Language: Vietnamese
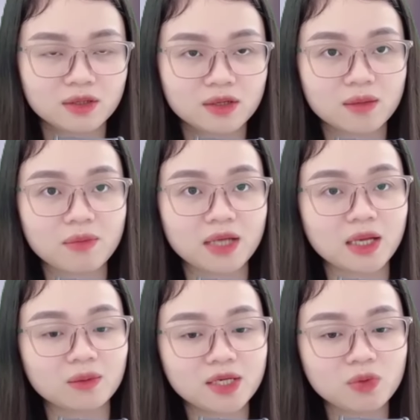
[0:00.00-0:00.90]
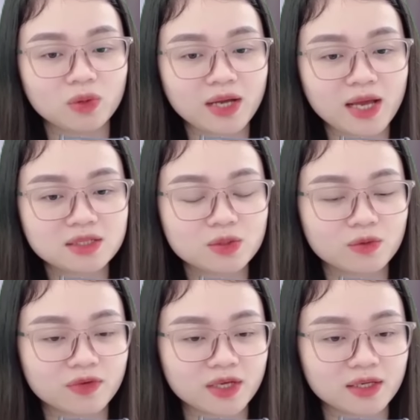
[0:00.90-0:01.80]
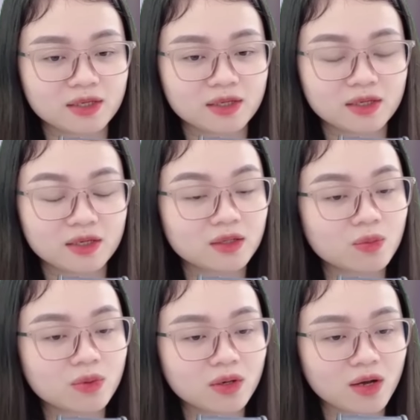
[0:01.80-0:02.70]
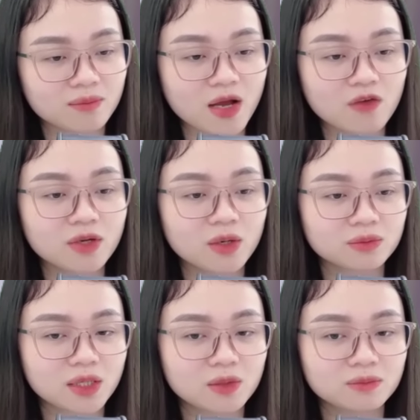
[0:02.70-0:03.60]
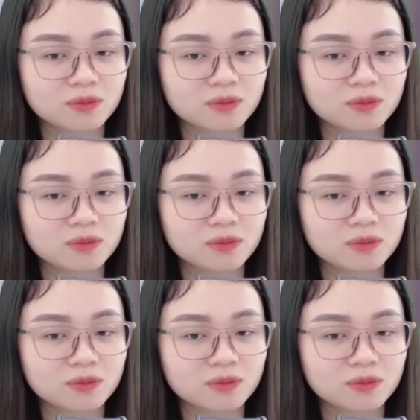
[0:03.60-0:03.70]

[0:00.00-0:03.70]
Bà Thảo nghĩ một lát rồi về nên không có gọi báo với ông Thông